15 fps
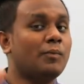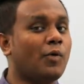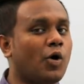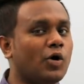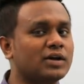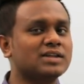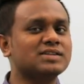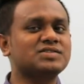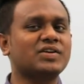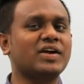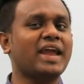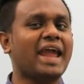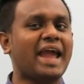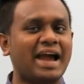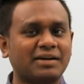
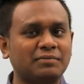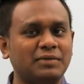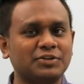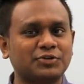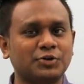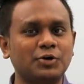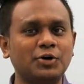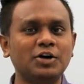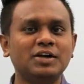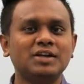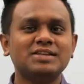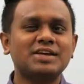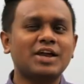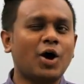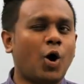মডেলসরাই একমাত্র
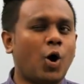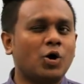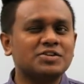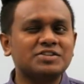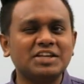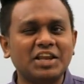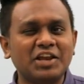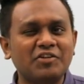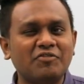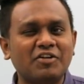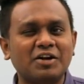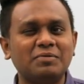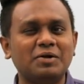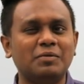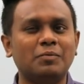যারা অক্সিলারি
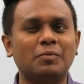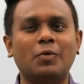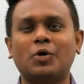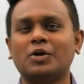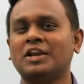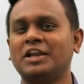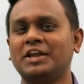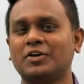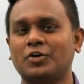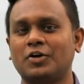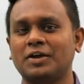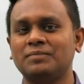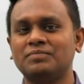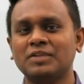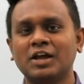ভার্বের মডেলিং
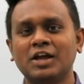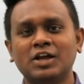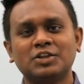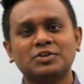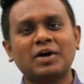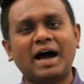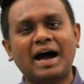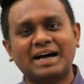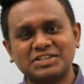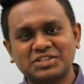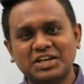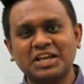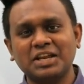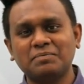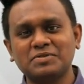করে তো
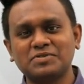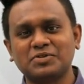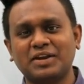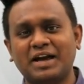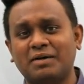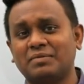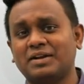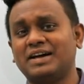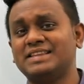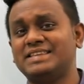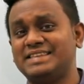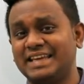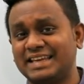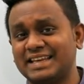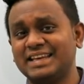আজকের এপিসোডে আমরা
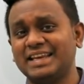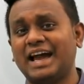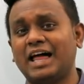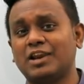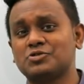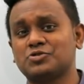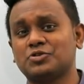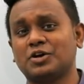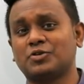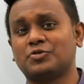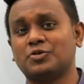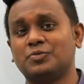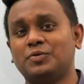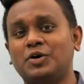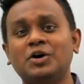যেটা নিয়ে আলোচনা
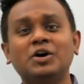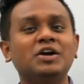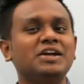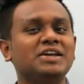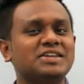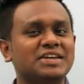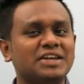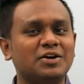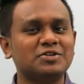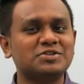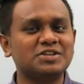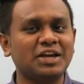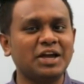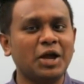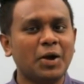করব সেটা
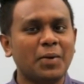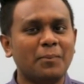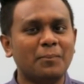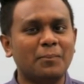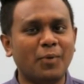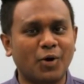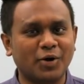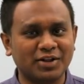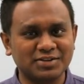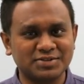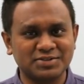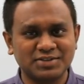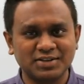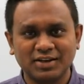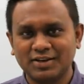হচ্ছে
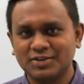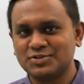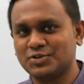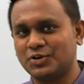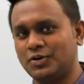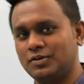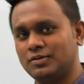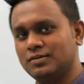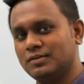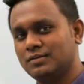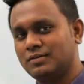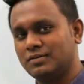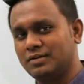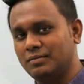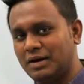মডেলস সো
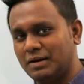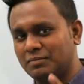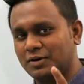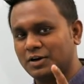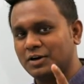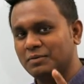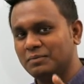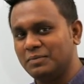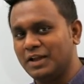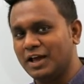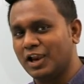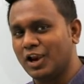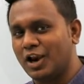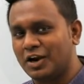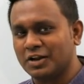রিমেম্বার বি
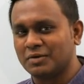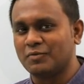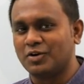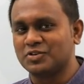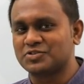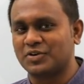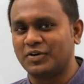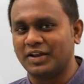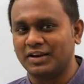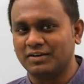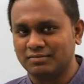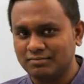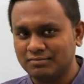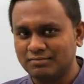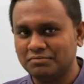আর লার্নিং মনস্টার ইন
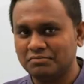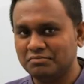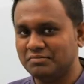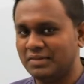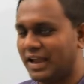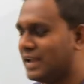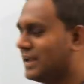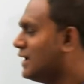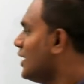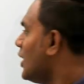নেই